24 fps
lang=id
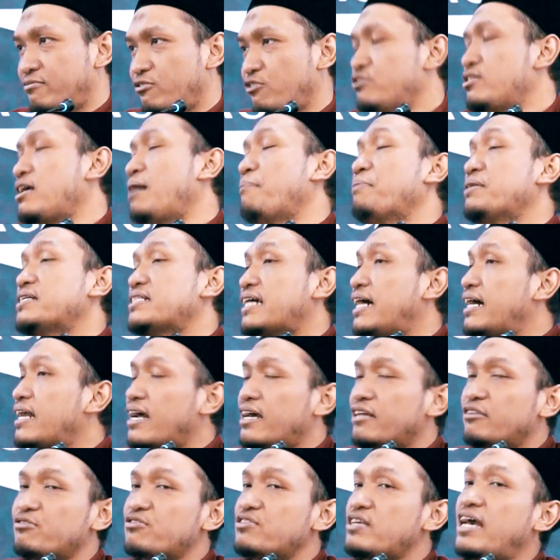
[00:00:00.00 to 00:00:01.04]
Oh sampai
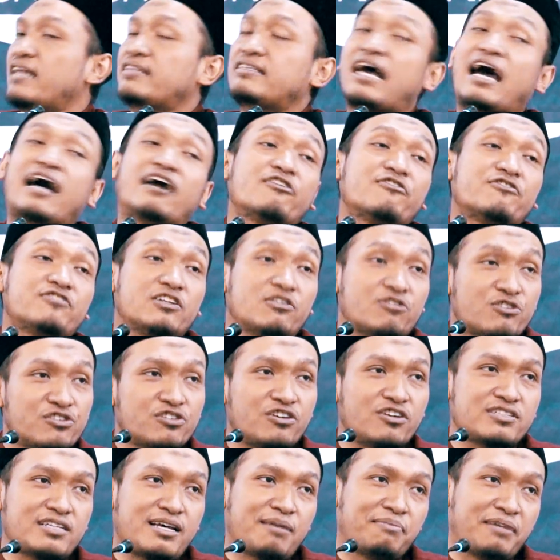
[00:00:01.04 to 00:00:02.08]
sekarang itu saya taaruf terus
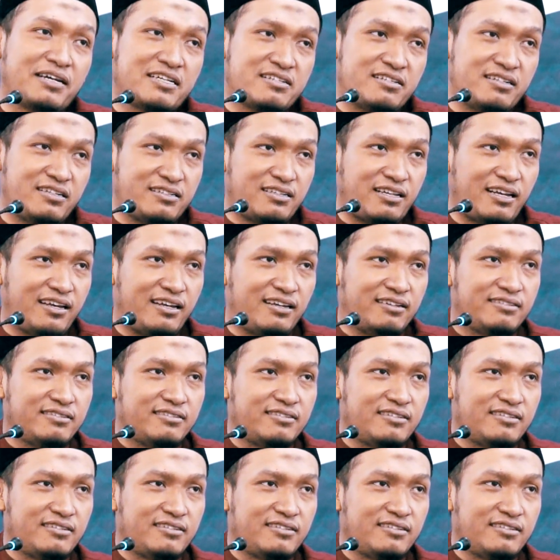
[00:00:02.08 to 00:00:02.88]
kok sama istri saya.